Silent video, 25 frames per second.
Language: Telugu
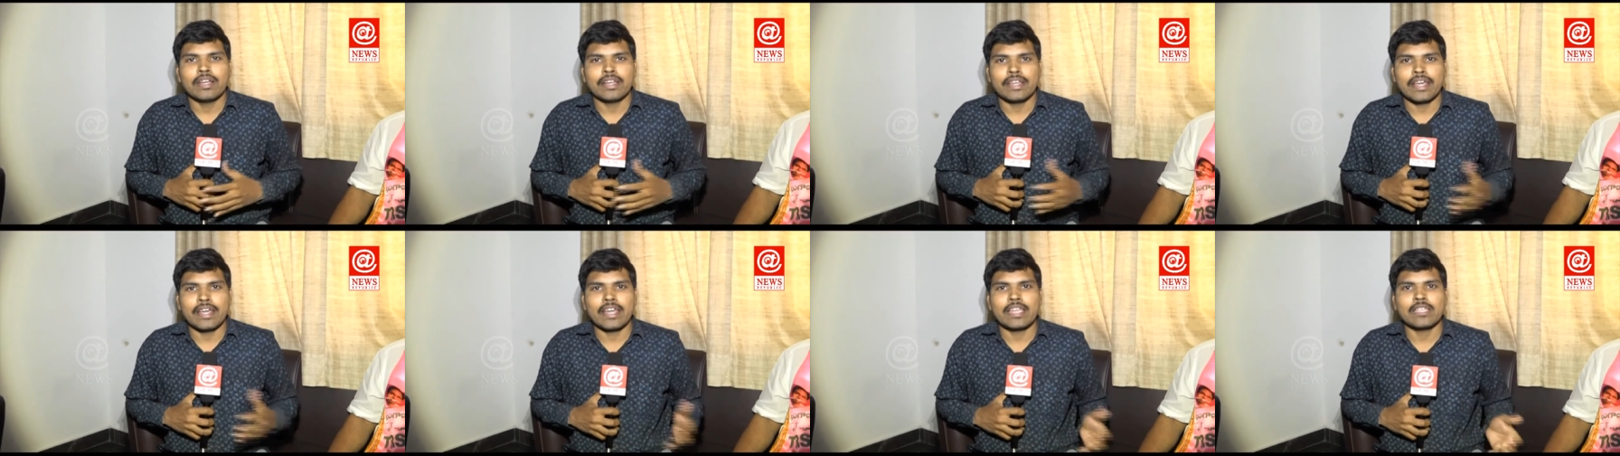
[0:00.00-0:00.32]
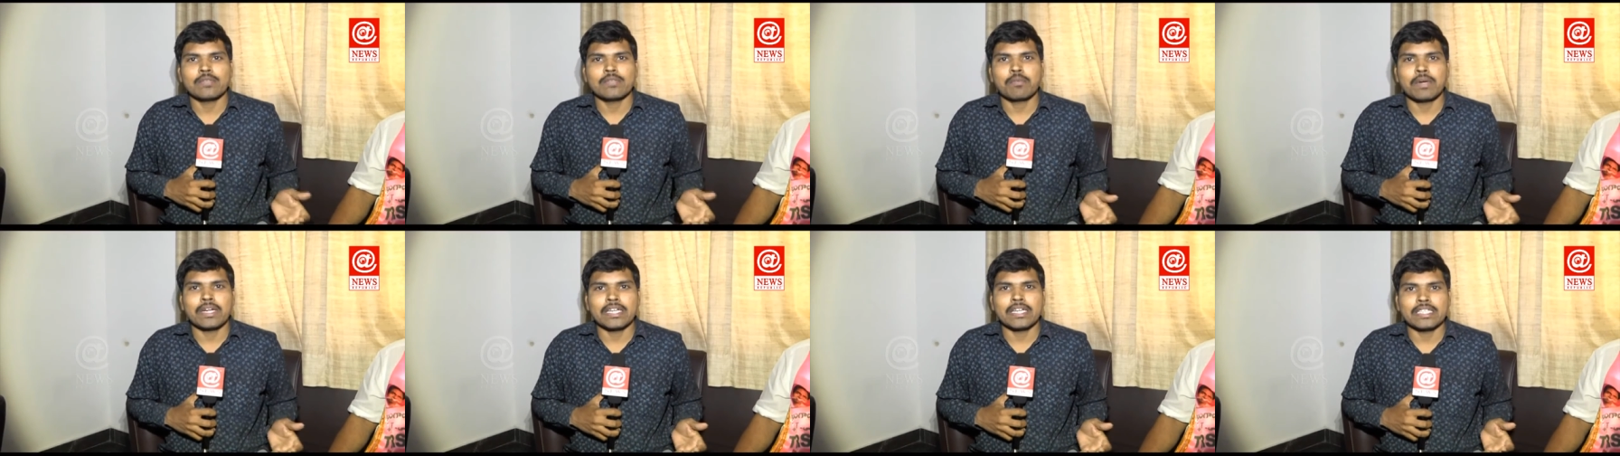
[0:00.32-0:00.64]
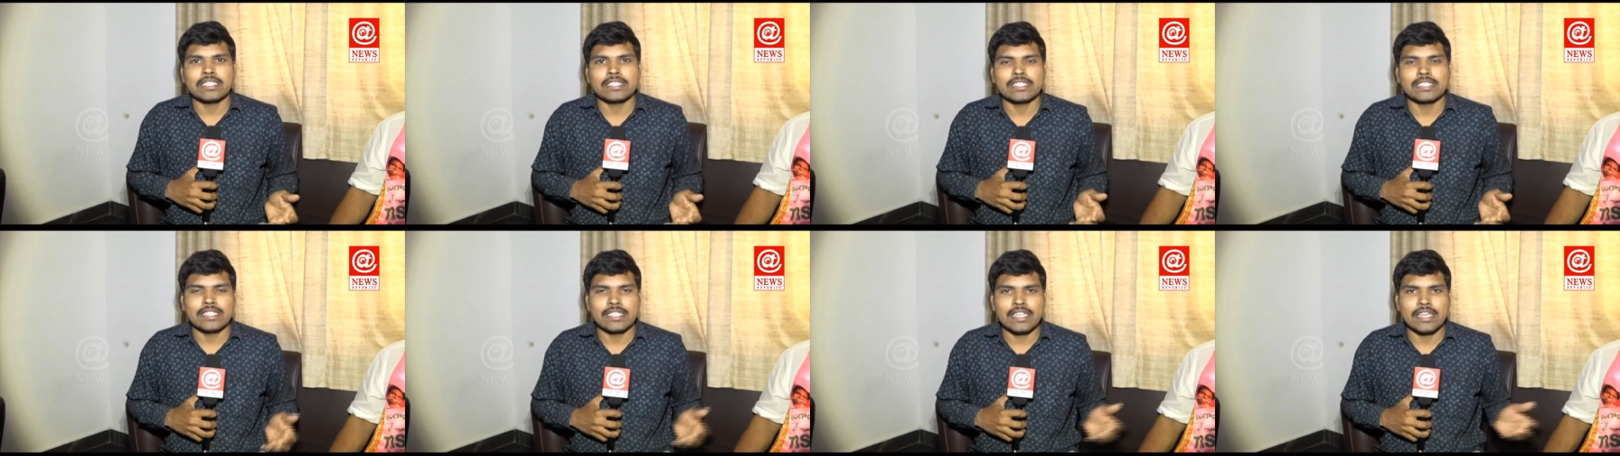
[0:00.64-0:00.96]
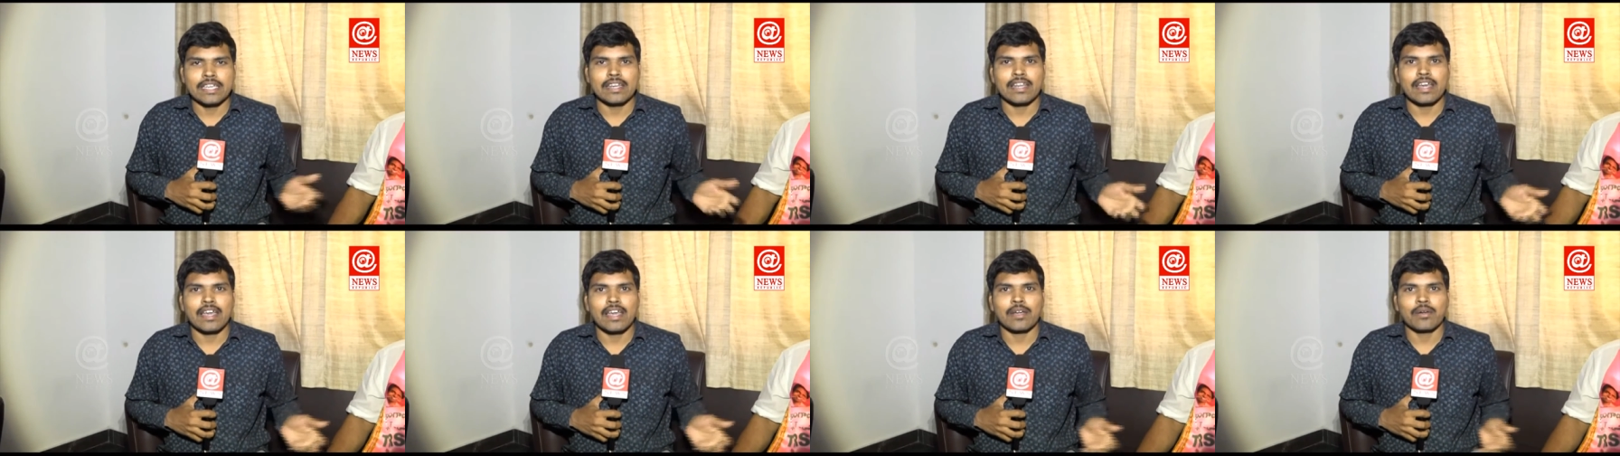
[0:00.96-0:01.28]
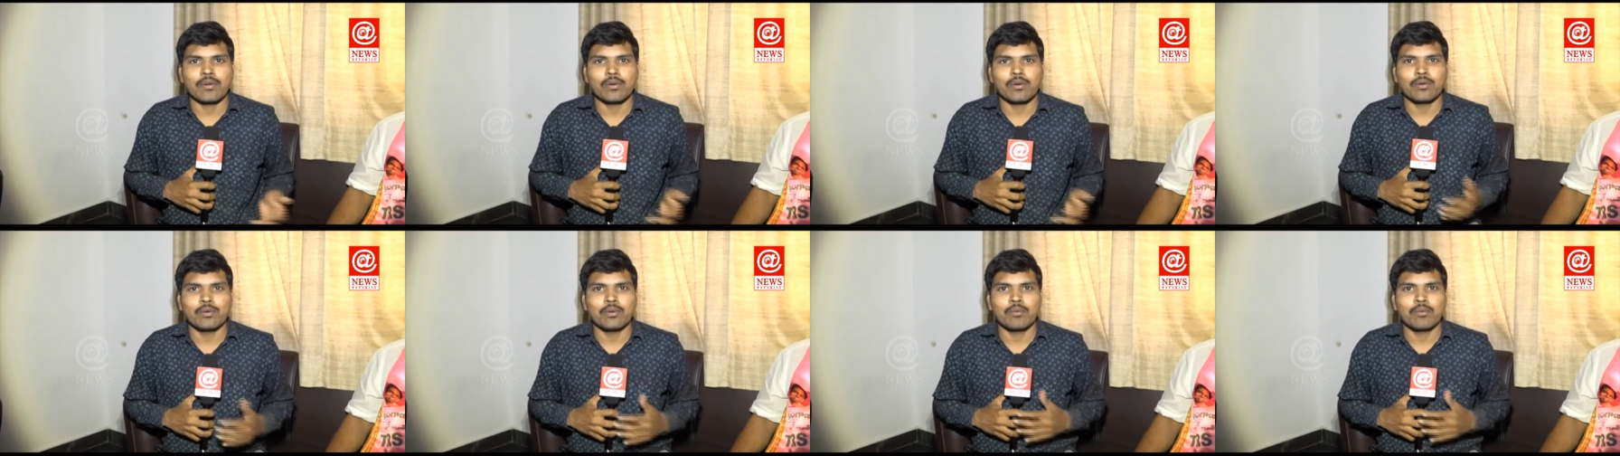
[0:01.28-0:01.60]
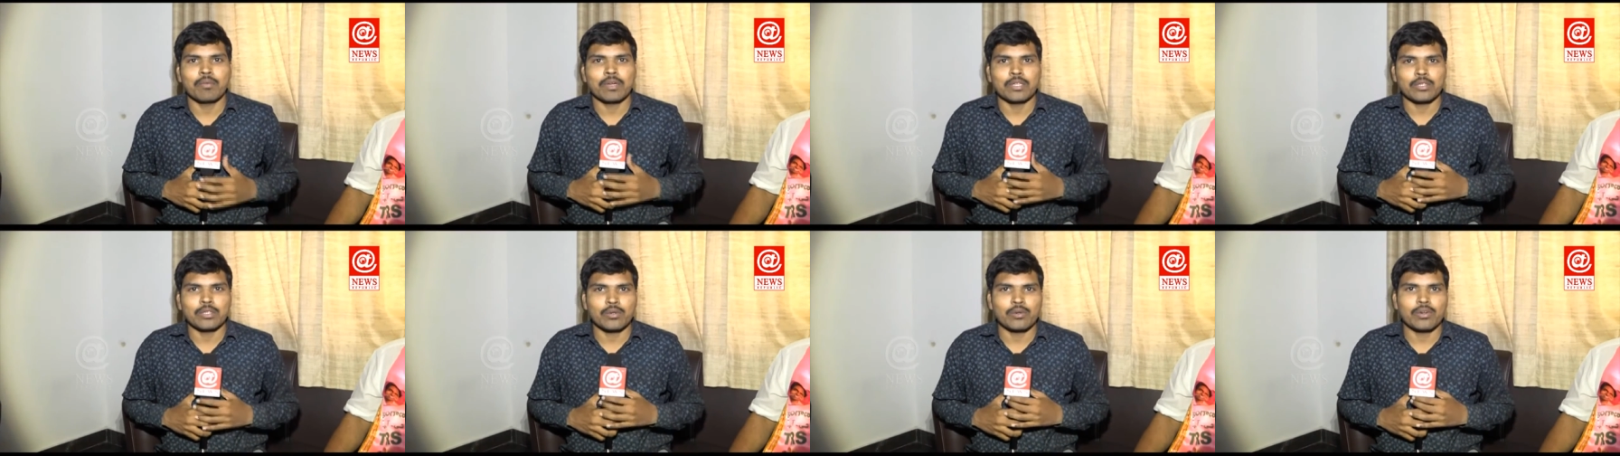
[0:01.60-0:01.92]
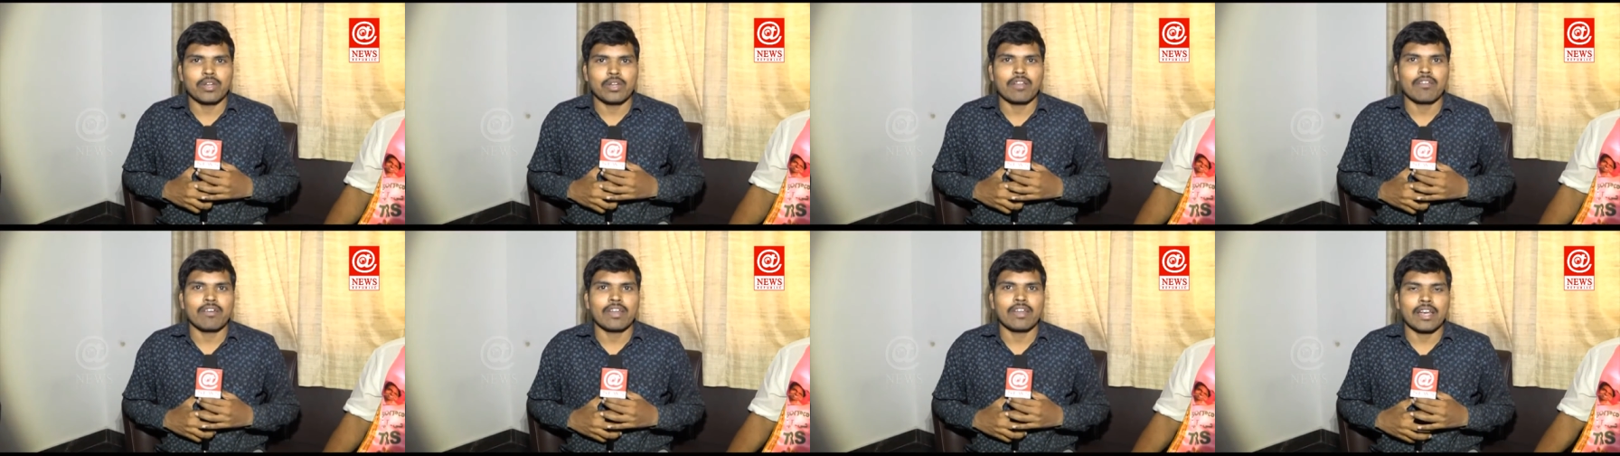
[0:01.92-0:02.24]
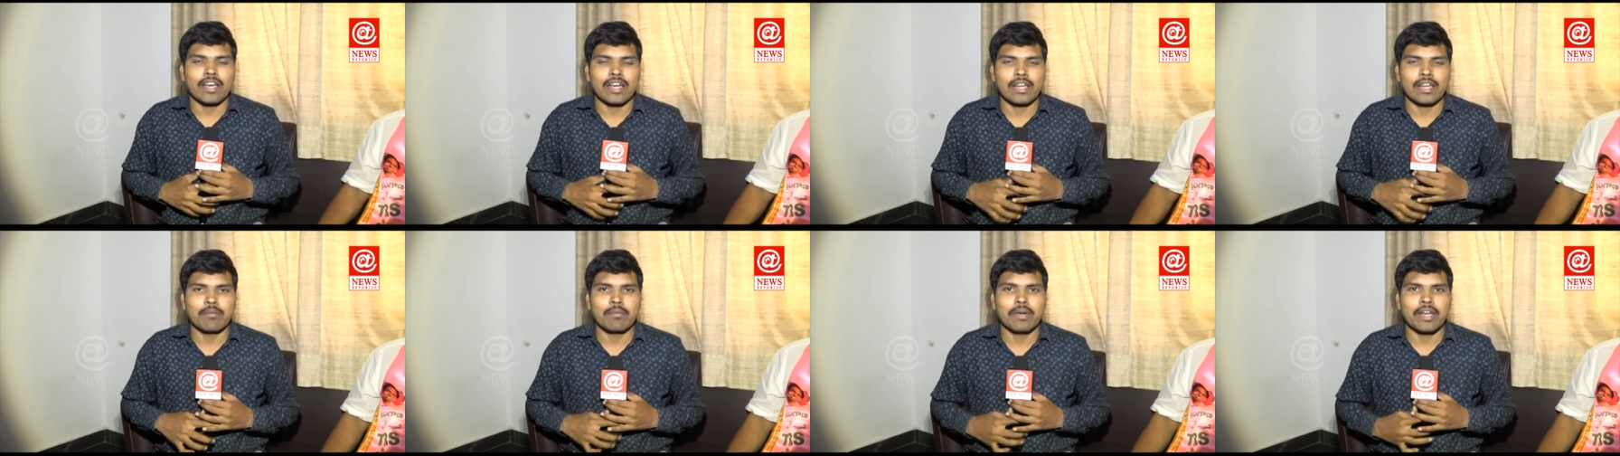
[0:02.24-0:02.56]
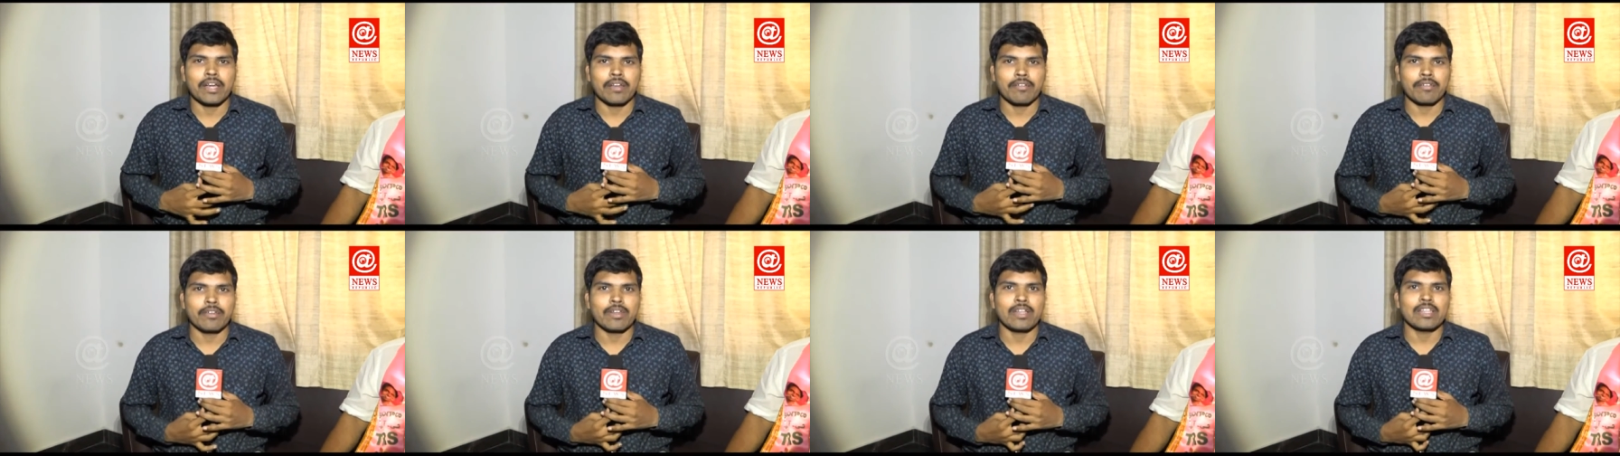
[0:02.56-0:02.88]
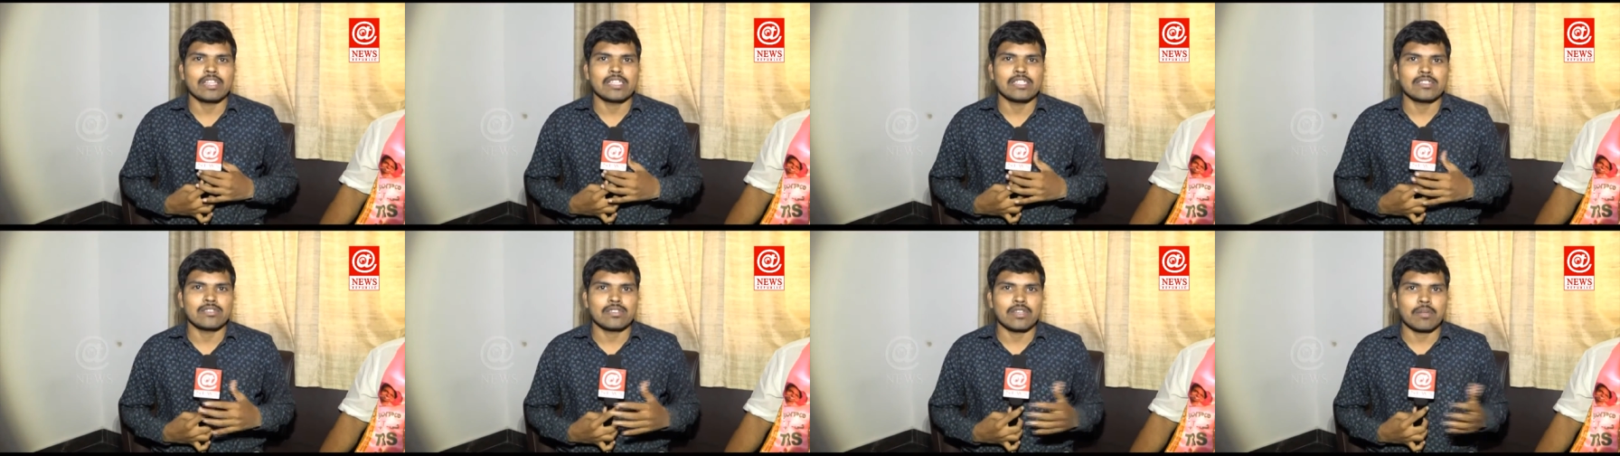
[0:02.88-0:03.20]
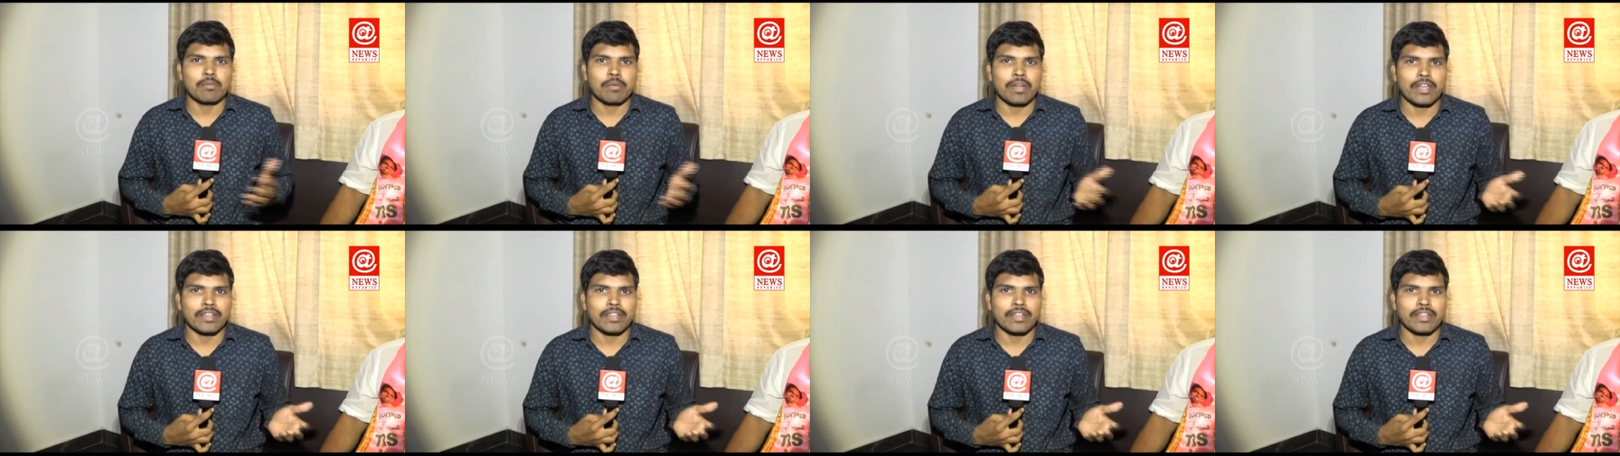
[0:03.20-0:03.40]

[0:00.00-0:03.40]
టీఆర్ఎస్ పార్టీ సీనియర్ నాయకులు మనతో ఉన్నారు వారిని అడిగి మరిన్ని వివరాలు తెలుసుకునే